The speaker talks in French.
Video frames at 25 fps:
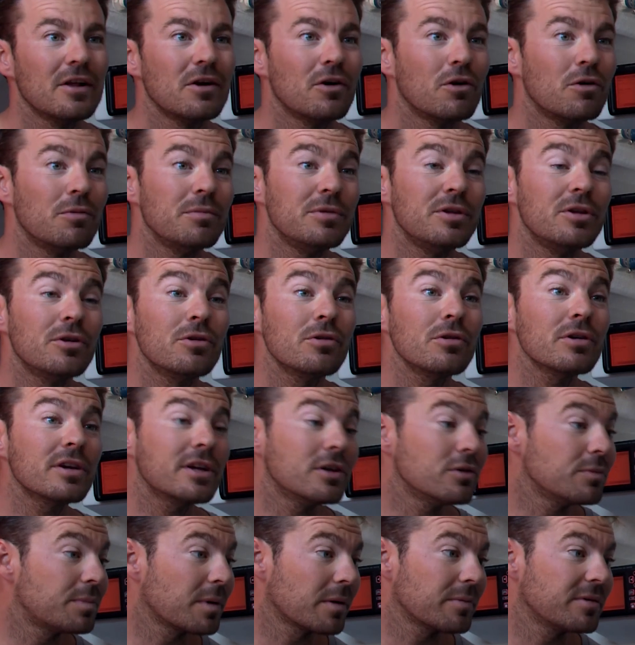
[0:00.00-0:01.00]
au milieu
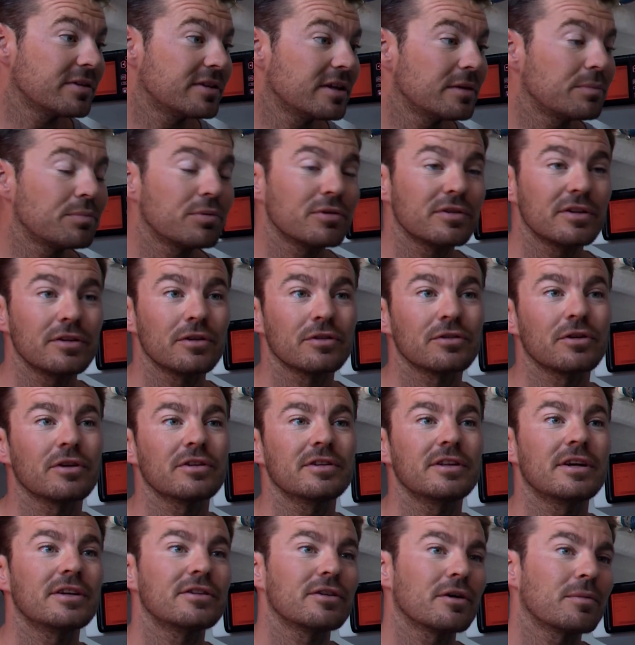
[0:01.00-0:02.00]
qui nous permettait de poser notre
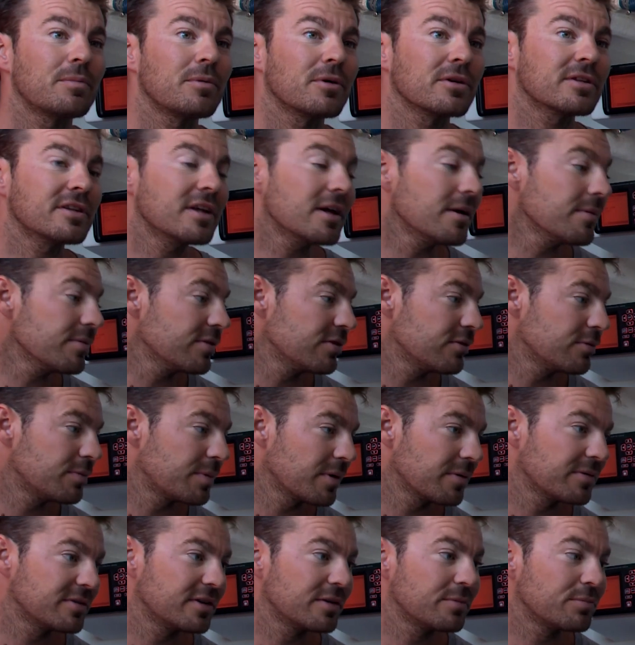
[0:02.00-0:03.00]
ordinateur portable, qui nous
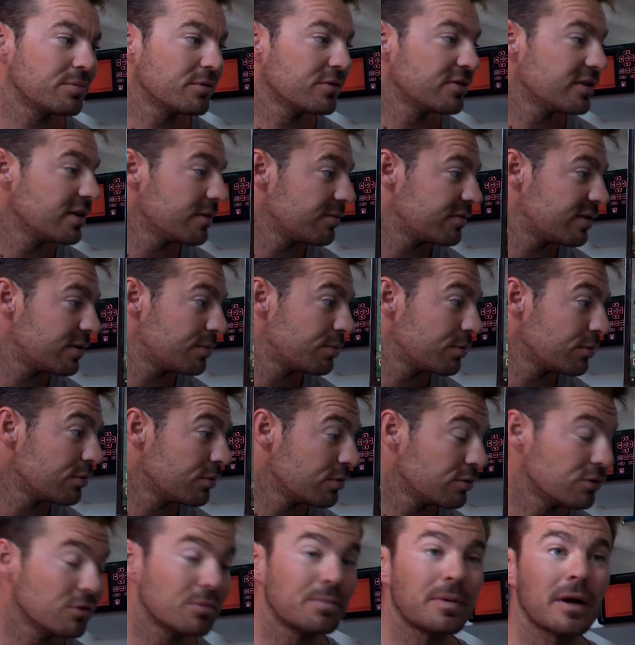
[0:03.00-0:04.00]
permettait de poser un petit peu
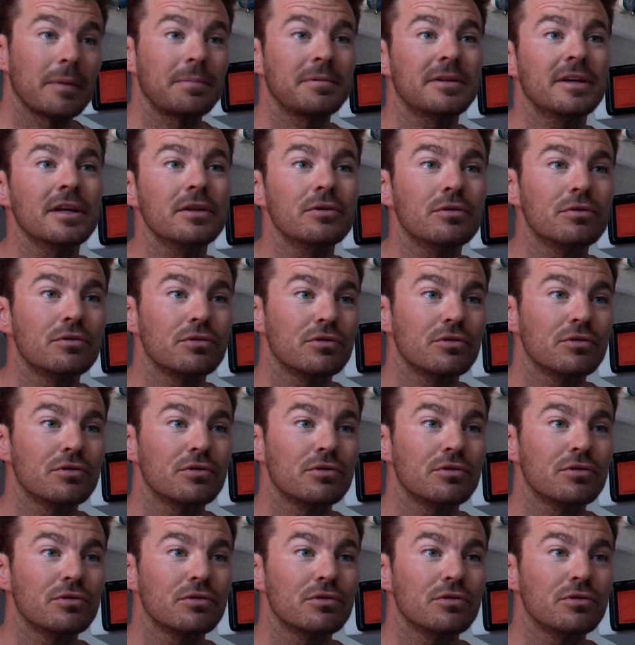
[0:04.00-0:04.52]
de, de papier, de